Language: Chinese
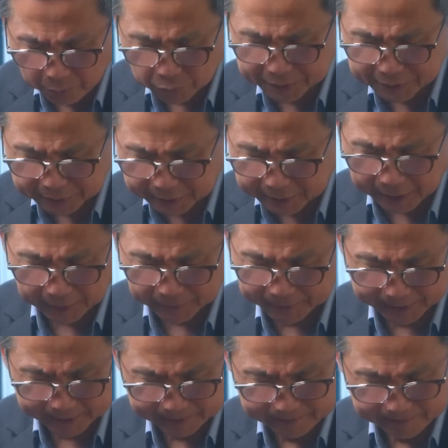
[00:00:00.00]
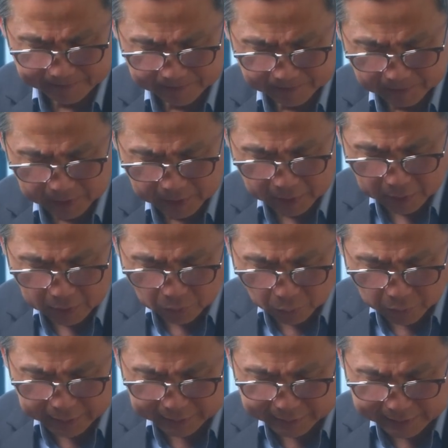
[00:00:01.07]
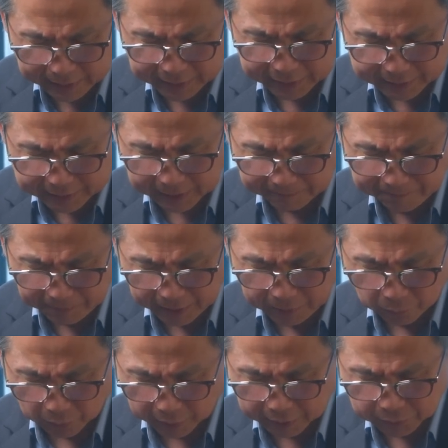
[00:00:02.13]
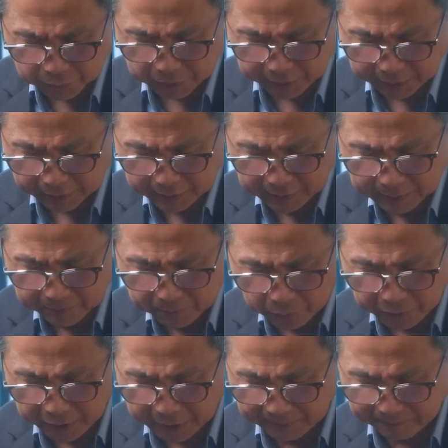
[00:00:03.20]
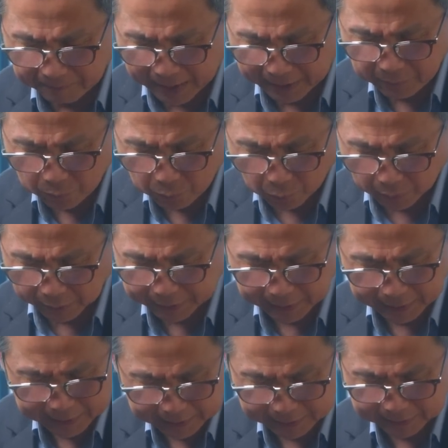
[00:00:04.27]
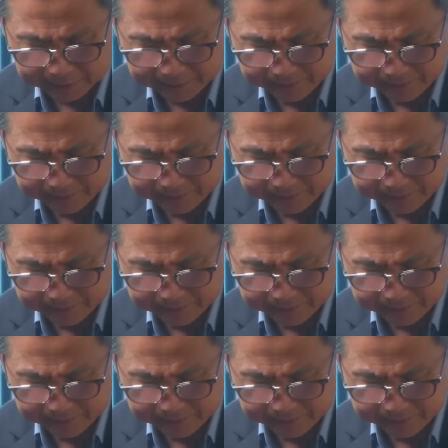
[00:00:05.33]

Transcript: 不知道的。我要向你陈明我的罪，不隐瞒我的恶。